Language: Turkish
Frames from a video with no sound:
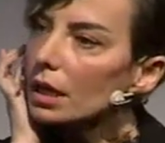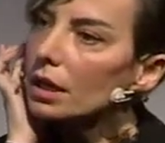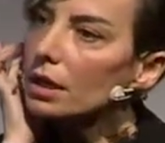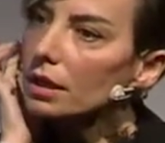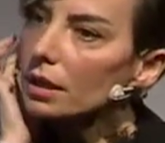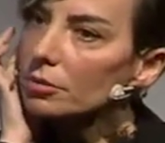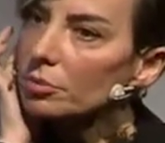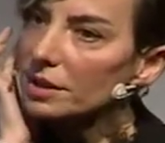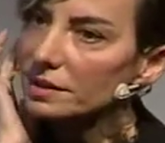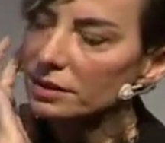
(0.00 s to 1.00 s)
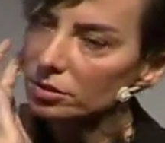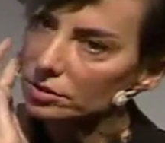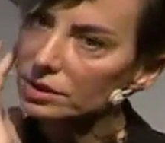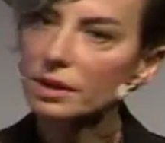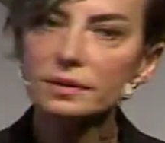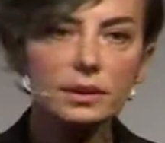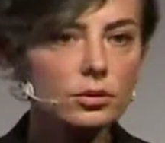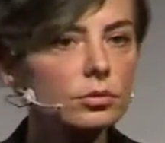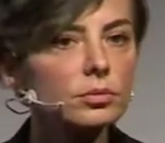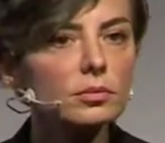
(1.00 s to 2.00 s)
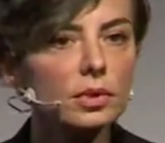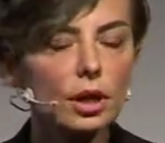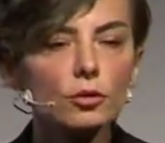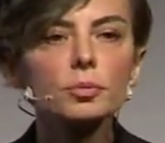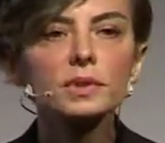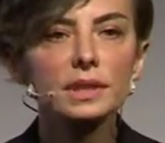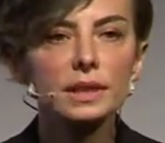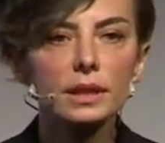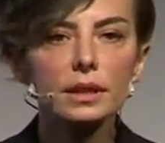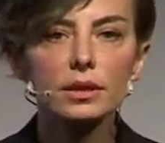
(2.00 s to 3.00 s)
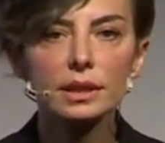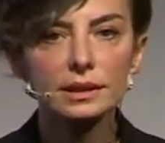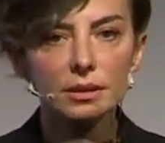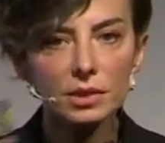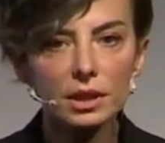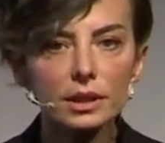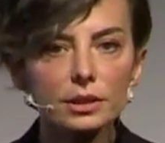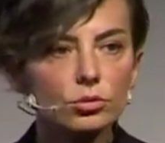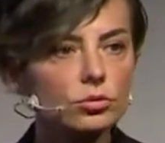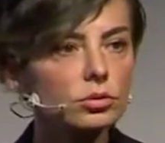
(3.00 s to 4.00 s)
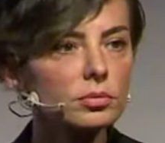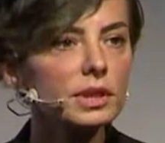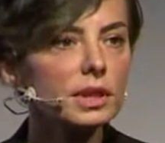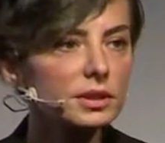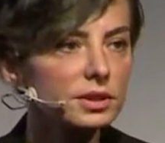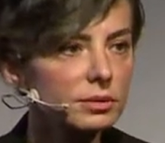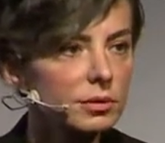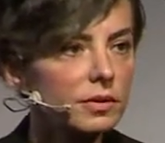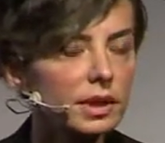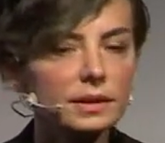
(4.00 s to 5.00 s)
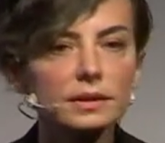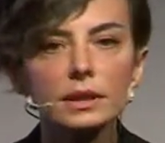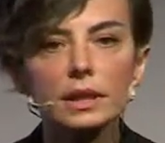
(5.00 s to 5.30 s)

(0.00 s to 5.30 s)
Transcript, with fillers: Ee, Boston Consulting Group'un Avrupa'daki akademilerle yürüttüğü bir araştırma vardı.